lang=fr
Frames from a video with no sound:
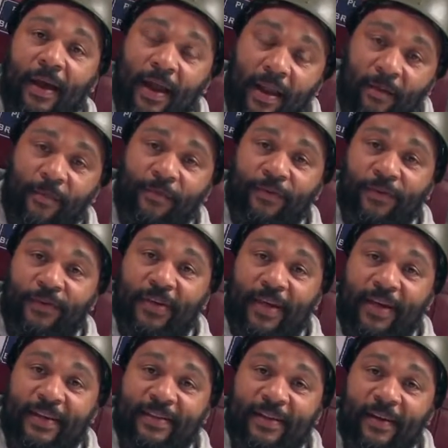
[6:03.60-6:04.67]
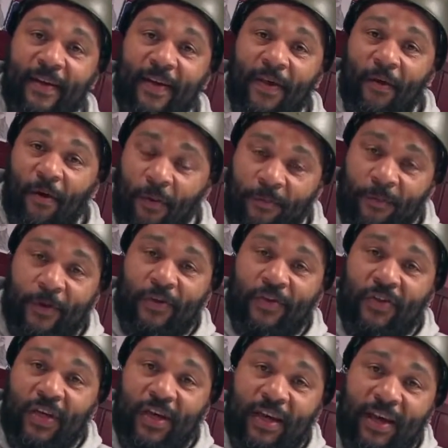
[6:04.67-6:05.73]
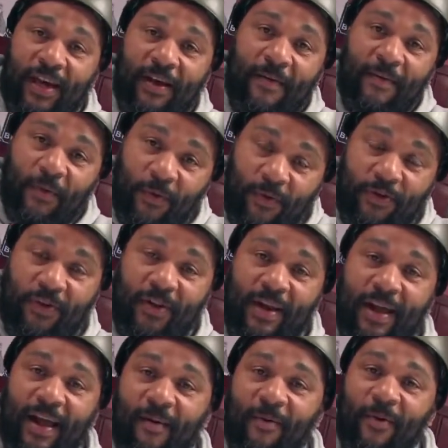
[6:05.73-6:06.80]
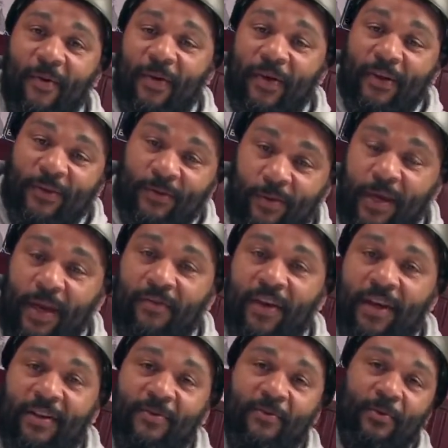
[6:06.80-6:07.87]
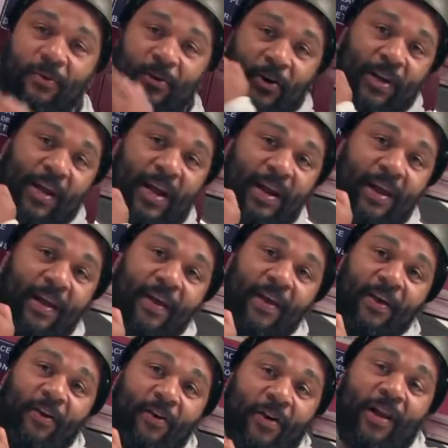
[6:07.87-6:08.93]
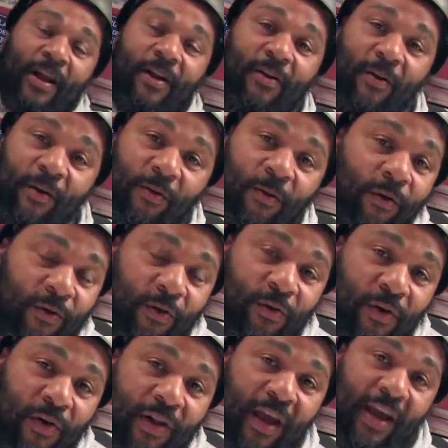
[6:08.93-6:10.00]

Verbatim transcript: à l'armée française, aux policiers, aux gendarmes. Soyez avec nous. Connelle, connelle dans ton cul, le